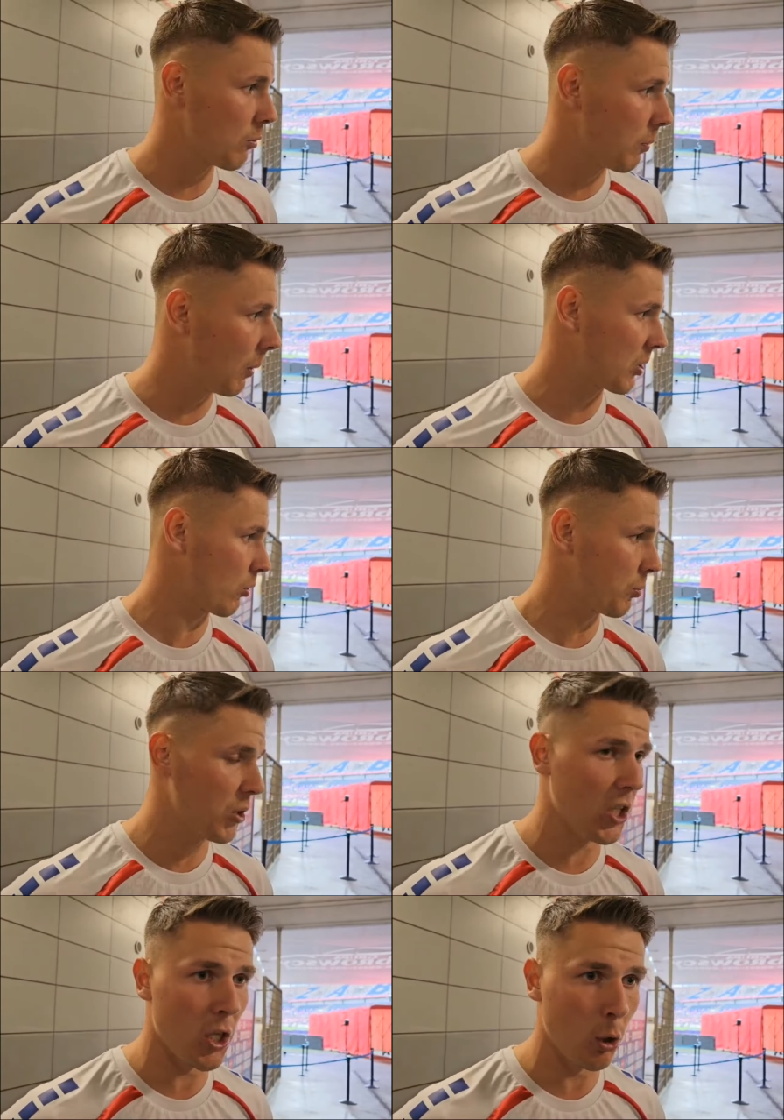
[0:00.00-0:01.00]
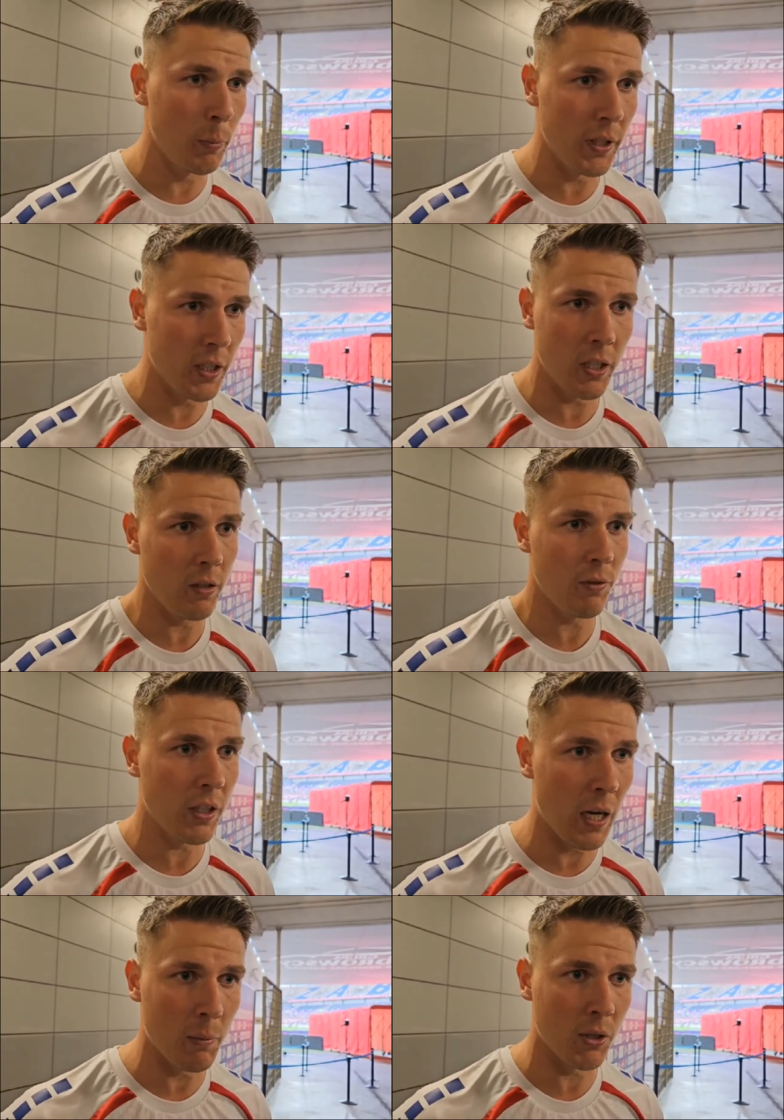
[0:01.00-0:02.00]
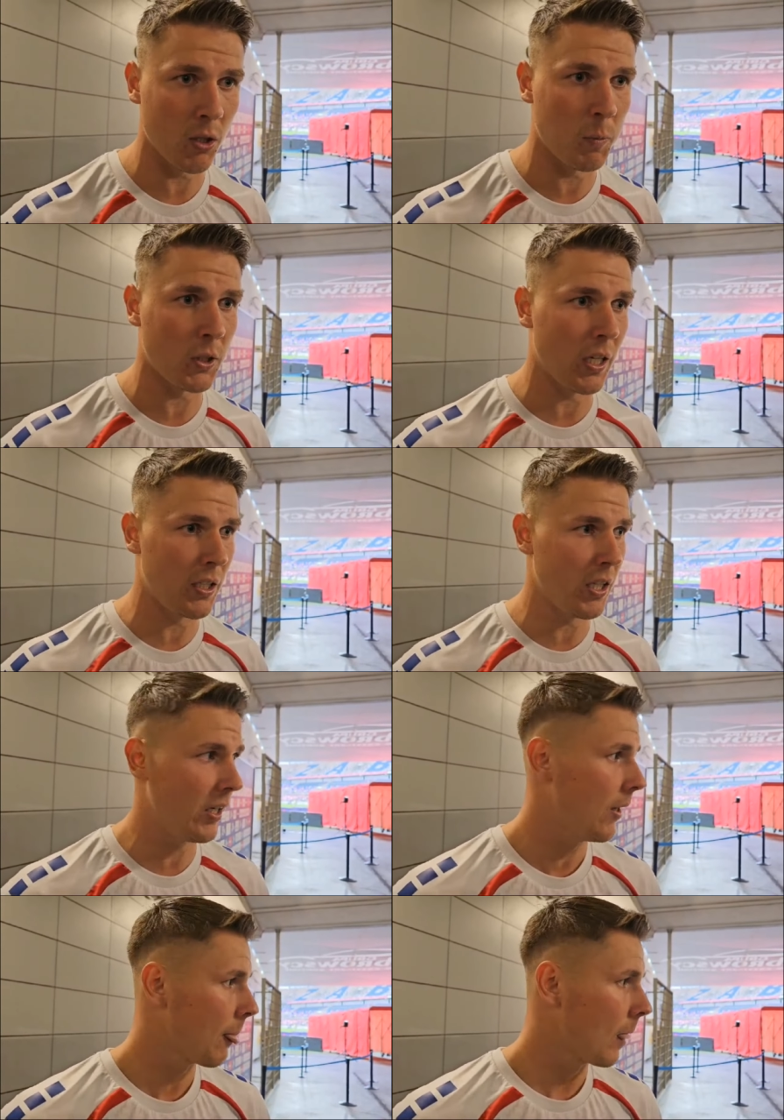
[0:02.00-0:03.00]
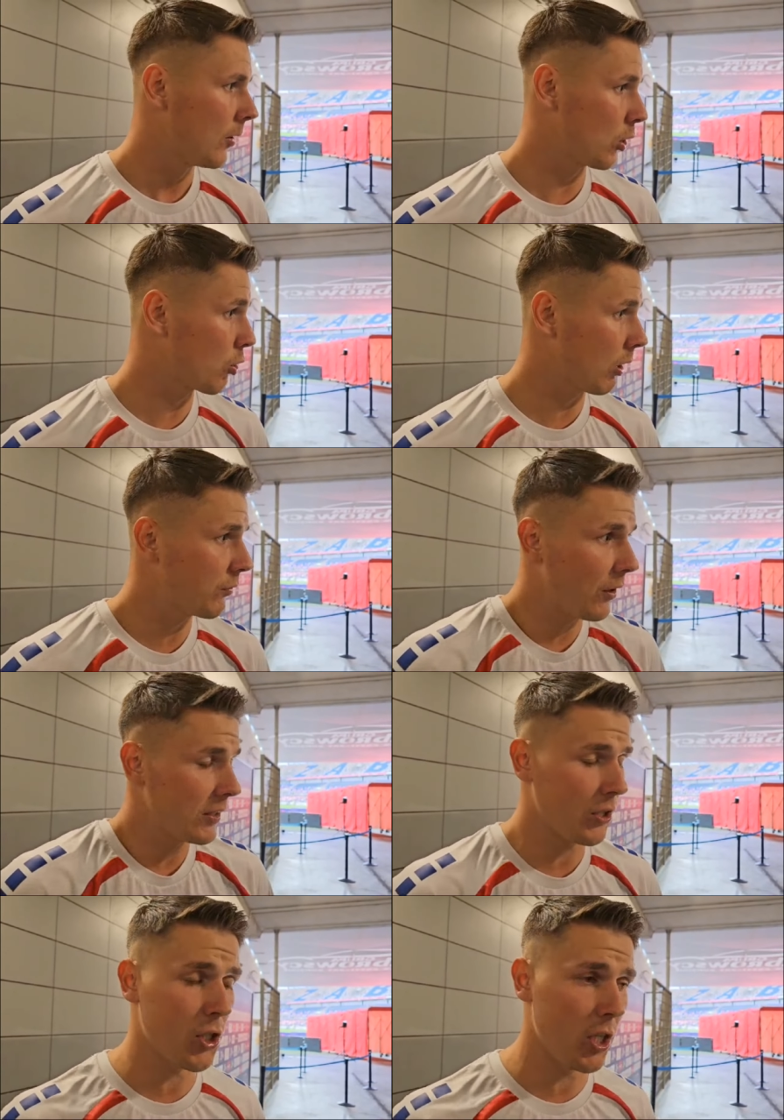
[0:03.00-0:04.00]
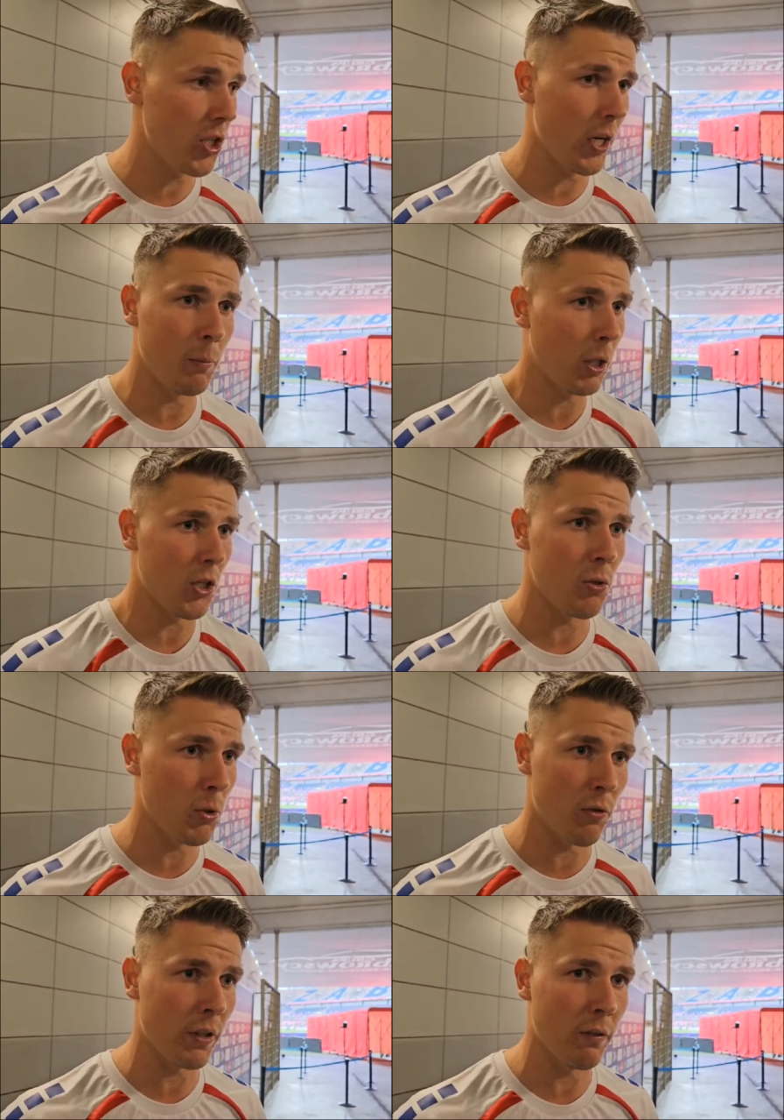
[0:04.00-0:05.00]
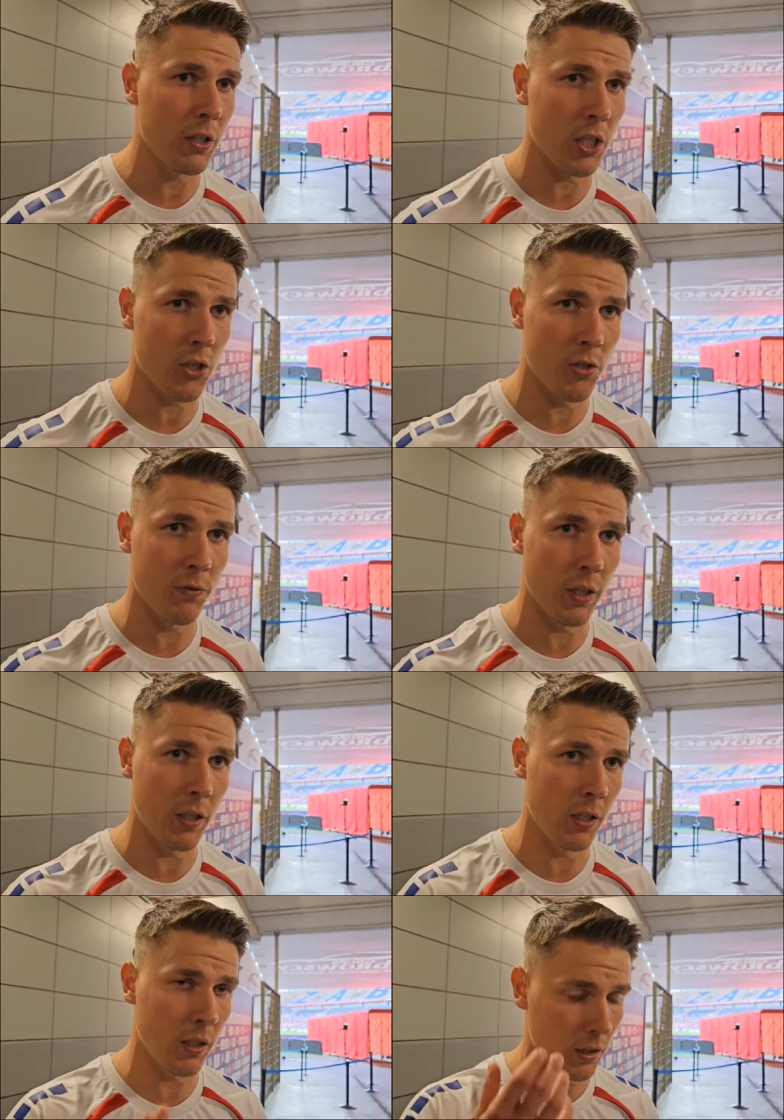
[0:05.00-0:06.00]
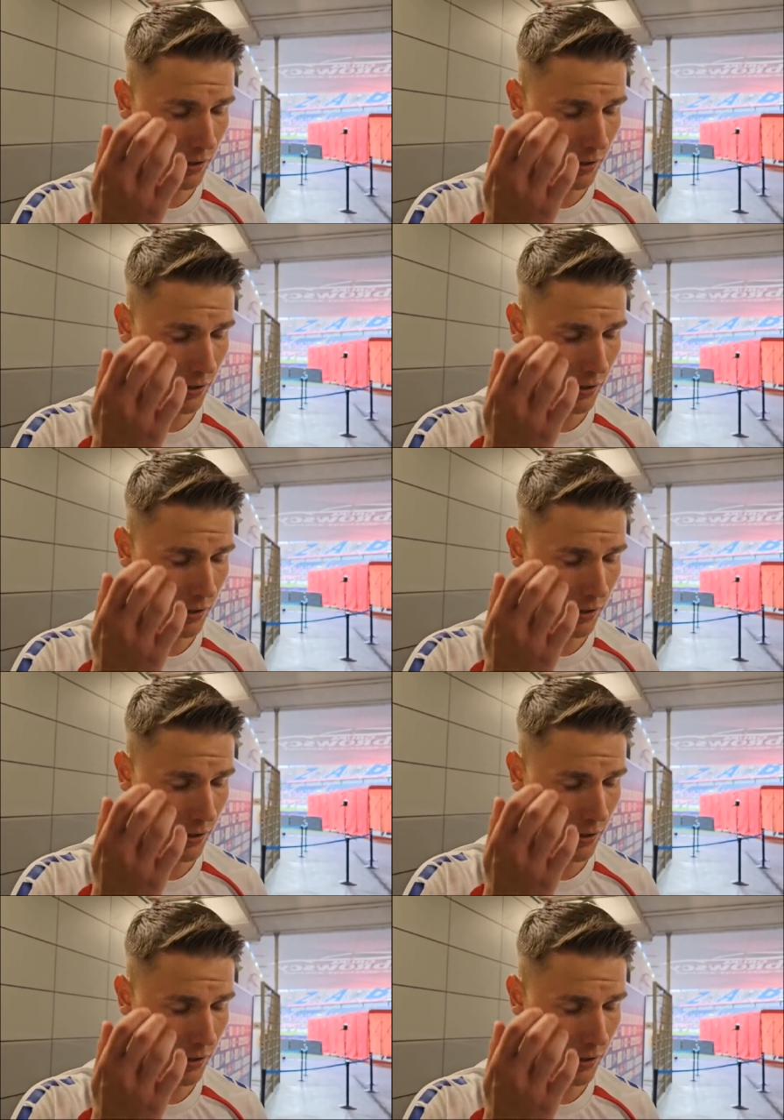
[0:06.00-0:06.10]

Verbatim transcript: Ktoś by pomyślał, że przejdzie Lubin i wygramy to spotkanie dość łatwo, ale tak się nie dzieje, bo każdy może wygrywać każdy te, y,